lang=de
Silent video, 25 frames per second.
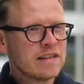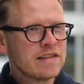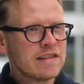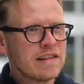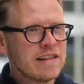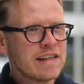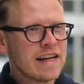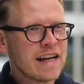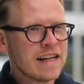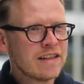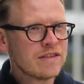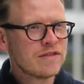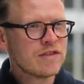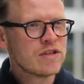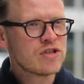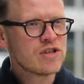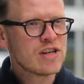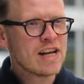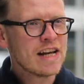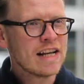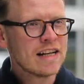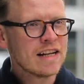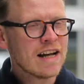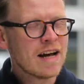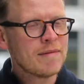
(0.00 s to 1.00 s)
Intelligenz
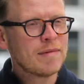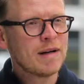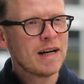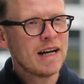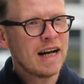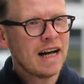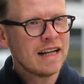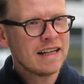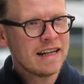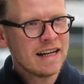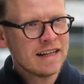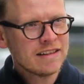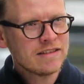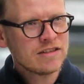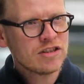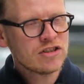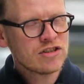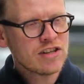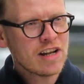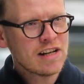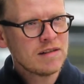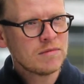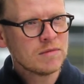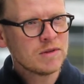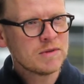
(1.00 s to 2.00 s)
verstehen. Aber an erster
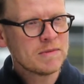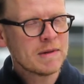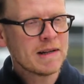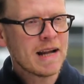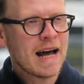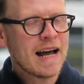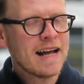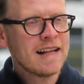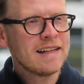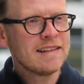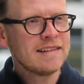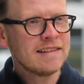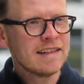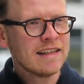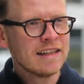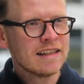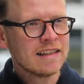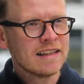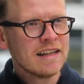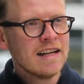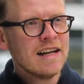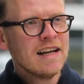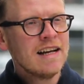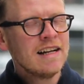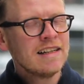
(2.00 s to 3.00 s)
Stelle muss man
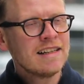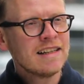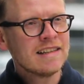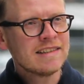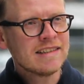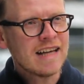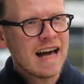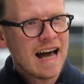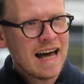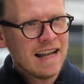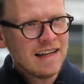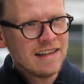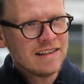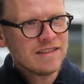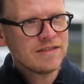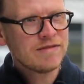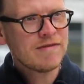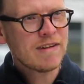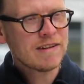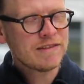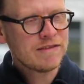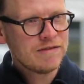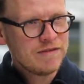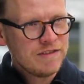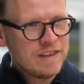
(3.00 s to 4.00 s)
einsehen, dass alles,
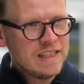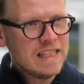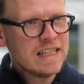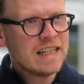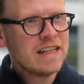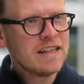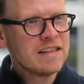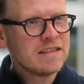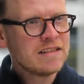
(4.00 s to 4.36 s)
was wir